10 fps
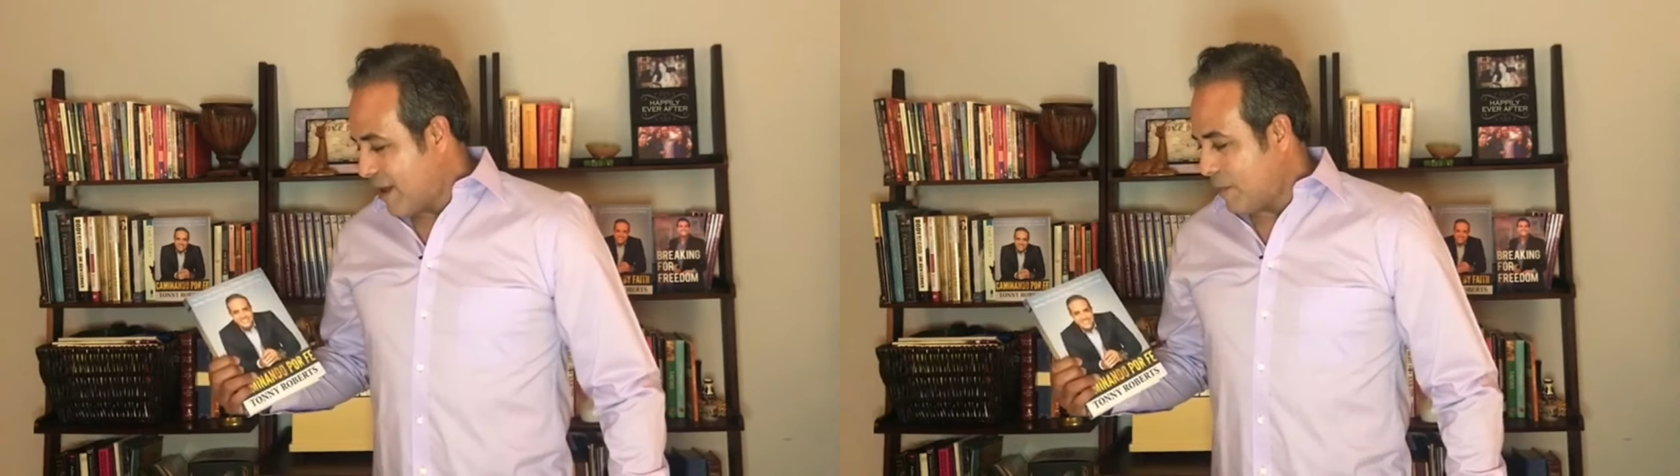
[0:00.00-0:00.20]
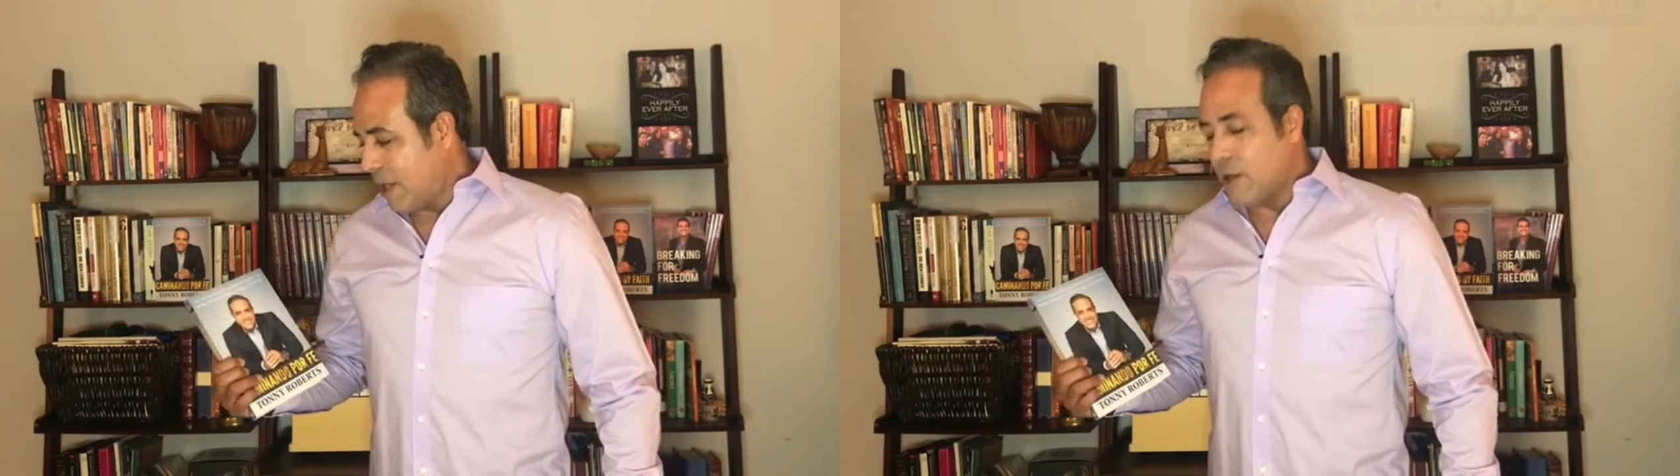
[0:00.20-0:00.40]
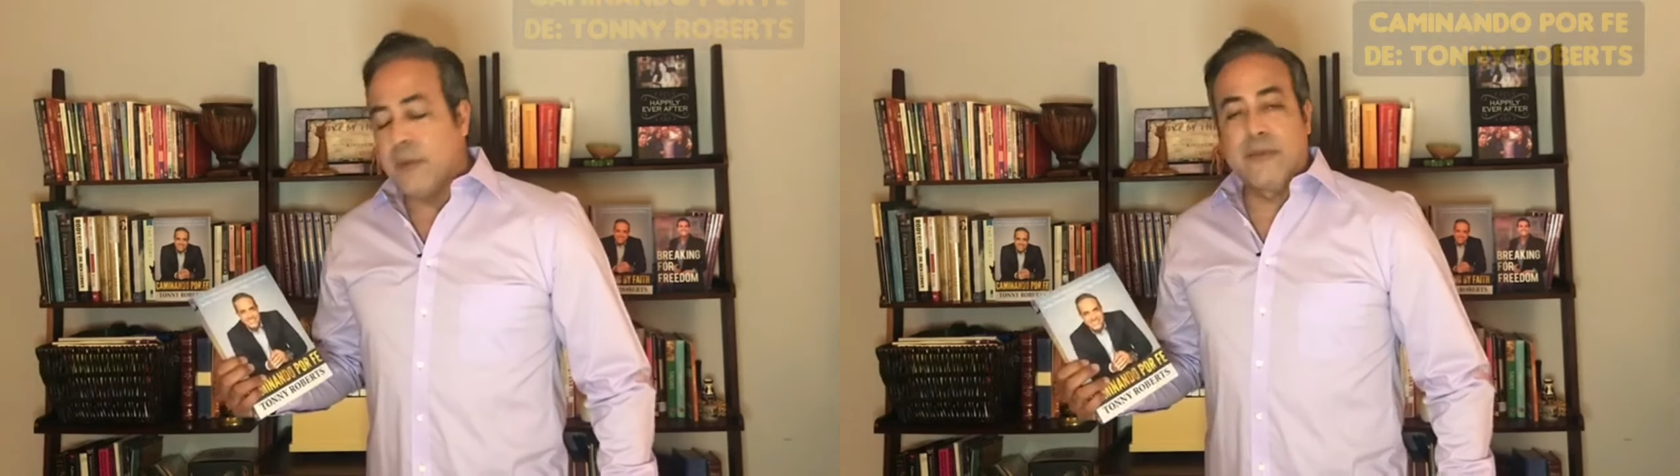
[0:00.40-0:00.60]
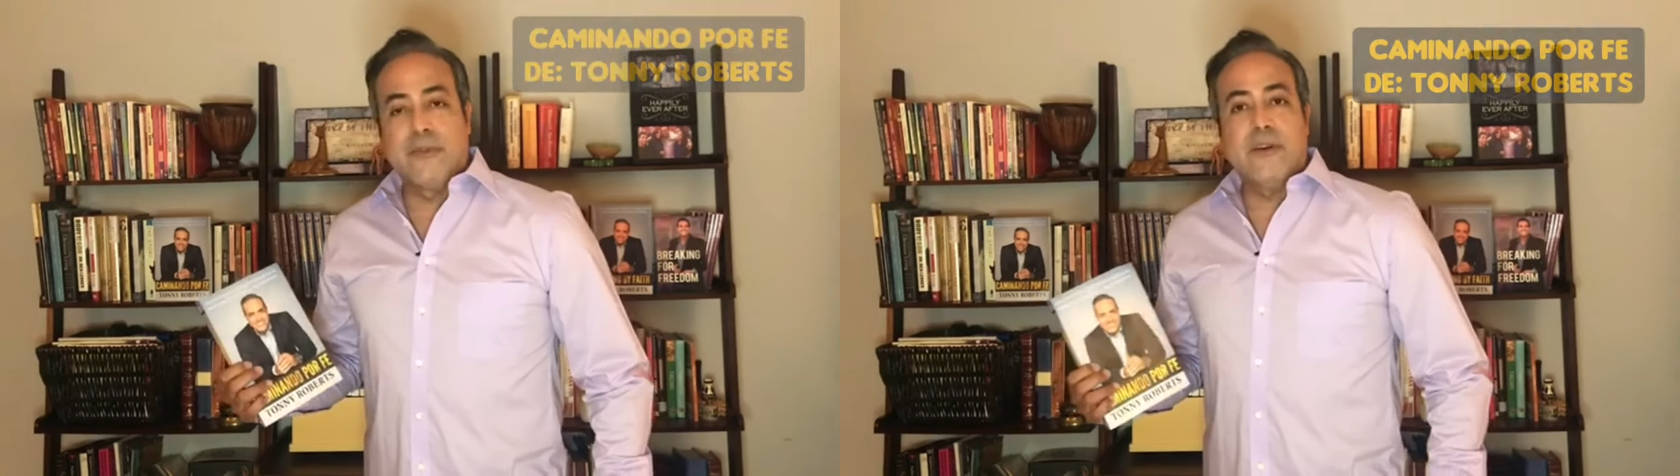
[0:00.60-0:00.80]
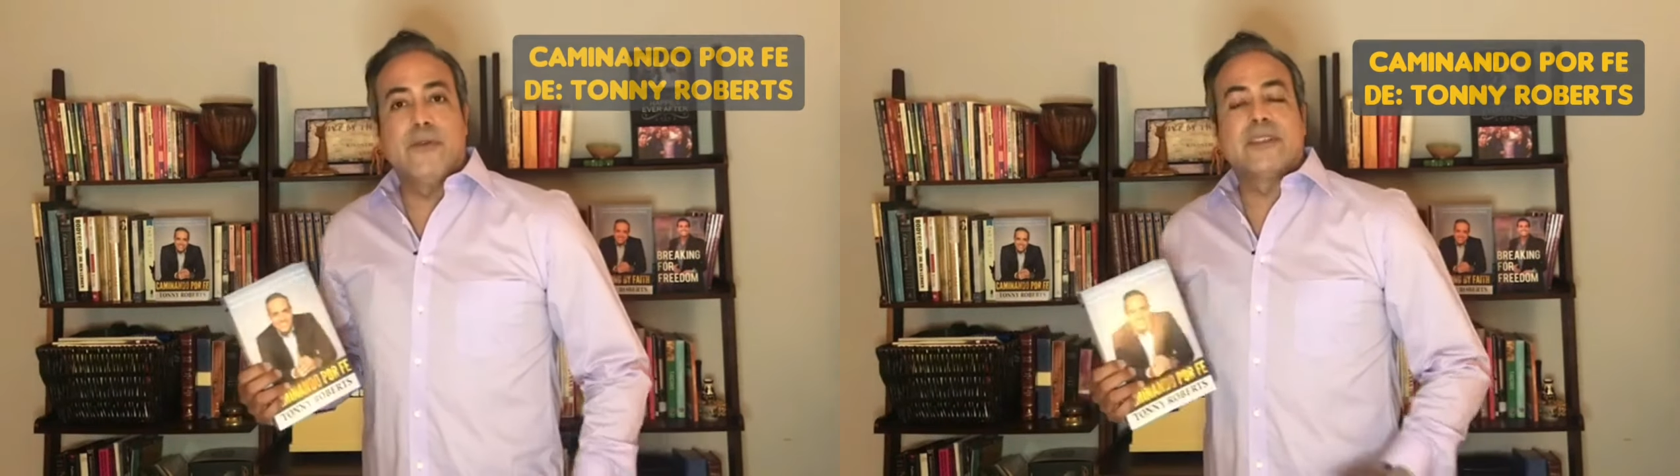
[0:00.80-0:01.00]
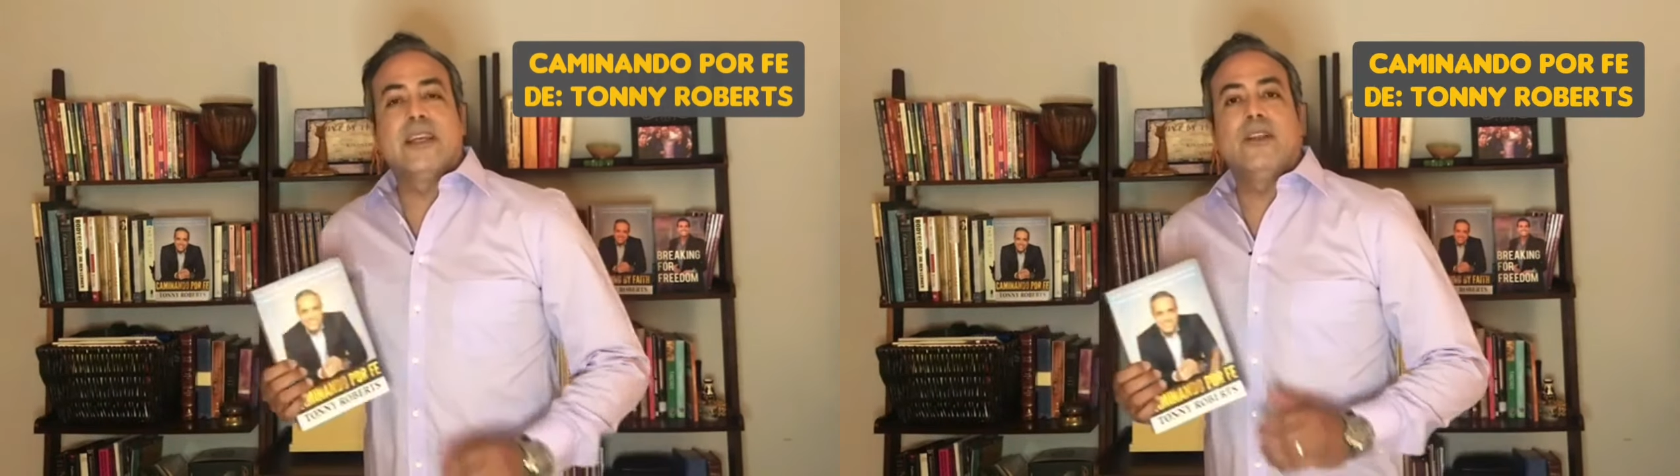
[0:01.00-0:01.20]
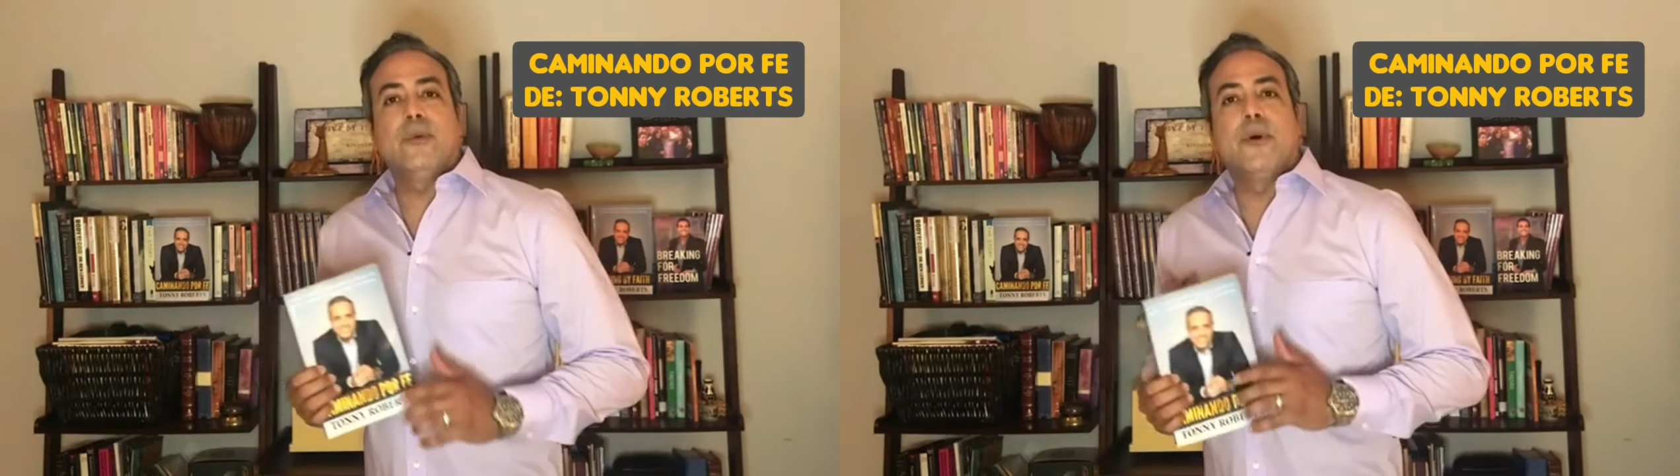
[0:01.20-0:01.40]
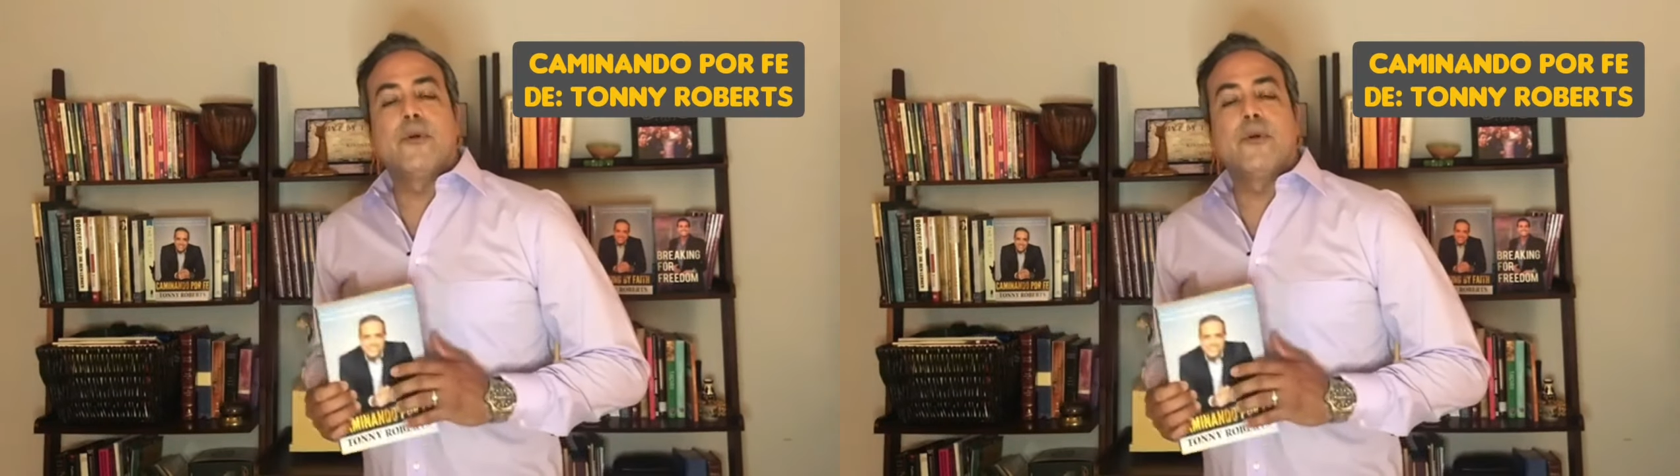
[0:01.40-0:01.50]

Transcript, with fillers: Caminando por Fe fue escrito